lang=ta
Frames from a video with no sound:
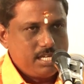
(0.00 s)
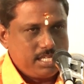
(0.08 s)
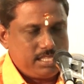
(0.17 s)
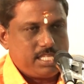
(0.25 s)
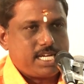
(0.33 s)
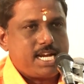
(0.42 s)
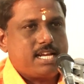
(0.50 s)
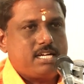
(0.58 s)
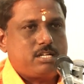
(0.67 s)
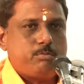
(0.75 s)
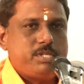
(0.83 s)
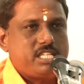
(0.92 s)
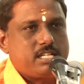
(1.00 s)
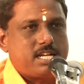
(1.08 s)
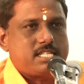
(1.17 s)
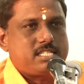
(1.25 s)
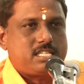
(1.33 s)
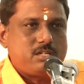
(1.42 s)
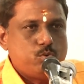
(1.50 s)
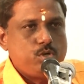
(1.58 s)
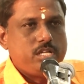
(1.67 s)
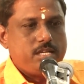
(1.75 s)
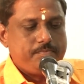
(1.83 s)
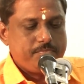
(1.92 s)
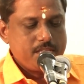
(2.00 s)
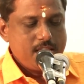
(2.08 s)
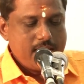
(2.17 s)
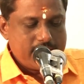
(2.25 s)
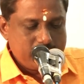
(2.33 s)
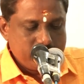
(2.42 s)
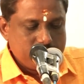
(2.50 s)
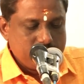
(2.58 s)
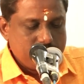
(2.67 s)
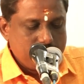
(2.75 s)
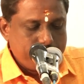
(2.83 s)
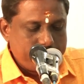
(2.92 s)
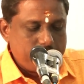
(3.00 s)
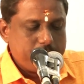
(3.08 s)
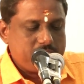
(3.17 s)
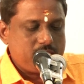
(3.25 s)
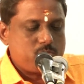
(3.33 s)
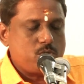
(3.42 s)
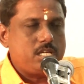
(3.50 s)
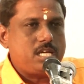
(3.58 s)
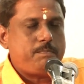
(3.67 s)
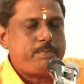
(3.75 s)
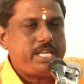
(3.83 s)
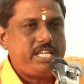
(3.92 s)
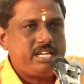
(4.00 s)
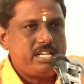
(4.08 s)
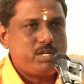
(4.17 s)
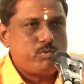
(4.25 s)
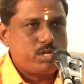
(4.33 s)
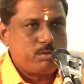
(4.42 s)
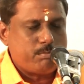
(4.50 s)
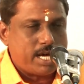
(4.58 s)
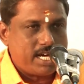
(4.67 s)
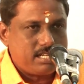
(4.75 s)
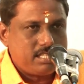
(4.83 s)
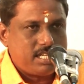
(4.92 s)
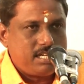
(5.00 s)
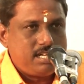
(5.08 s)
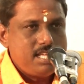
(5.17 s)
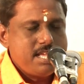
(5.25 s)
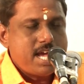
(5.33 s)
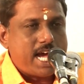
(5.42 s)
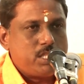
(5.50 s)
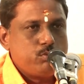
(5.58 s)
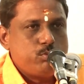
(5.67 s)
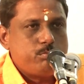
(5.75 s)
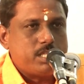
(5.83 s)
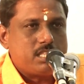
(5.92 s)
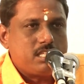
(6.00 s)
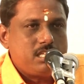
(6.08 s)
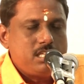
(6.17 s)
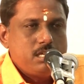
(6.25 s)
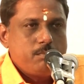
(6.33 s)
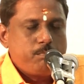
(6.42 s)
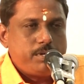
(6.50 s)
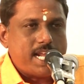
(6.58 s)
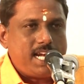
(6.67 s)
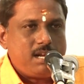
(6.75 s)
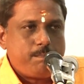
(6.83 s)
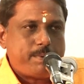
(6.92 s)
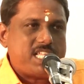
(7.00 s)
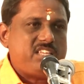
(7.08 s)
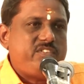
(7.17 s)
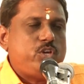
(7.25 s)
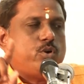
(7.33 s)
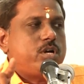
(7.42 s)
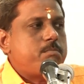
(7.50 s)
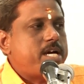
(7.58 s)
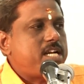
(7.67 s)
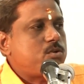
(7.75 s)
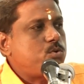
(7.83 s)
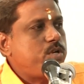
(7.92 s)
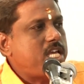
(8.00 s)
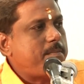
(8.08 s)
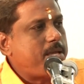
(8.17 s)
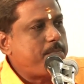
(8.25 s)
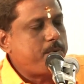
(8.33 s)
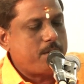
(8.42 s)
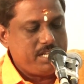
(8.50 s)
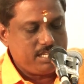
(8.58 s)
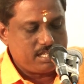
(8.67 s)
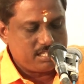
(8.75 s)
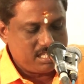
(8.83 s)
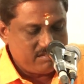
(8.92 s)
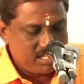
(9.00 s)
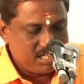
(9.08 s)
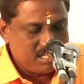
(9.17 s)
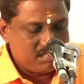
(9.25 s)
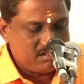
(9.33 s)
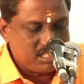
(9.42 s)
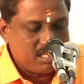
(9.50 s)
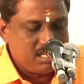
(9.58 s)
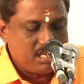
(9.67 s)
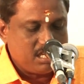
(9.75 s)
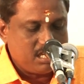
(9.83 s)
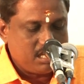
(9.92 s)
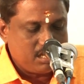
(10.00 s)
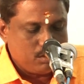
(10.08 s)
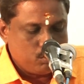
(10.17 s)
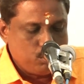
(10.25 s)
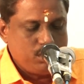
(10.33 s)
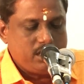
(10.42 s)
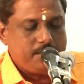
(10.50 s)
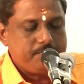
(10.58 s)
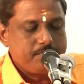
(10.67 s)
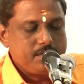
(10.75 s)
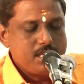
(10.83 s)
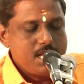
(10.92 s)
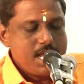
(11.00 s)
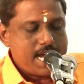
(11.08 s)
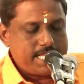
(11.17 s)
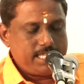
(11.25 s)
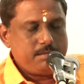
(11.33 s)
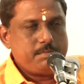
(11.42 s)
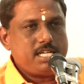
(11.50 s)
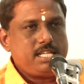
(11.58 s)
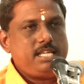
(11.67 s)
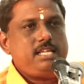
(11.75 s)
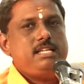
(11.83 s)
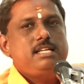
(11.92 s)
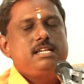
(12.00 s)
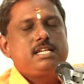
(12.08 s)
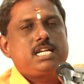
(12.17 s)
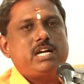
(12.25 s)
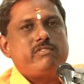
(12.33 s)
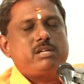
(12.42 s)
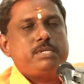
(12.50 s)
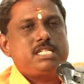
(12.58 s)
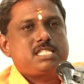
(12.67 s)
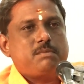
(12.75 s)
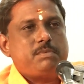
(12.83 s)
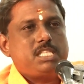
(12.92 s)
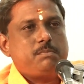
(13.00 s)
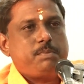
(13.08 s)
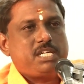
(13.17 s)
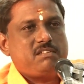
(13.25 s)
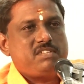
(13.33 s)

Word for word: இந்த காலகட்டம் மிதுன ராசிக்கு உண்டு அதை வந்து பயன்படுத்திக்க சொல்லுங்கள் பெரிய நிறுவனம் மாறுதல் அதுவும் வந்து நல்ல பதவியோடு மாறக்கூடிய அமைப்பு அப்படிங்கிறது அவர்களுக்கு வந்து உண்டு அதே மாதிரி கவர்மெண்ட் சம்மந்தப்பட்ட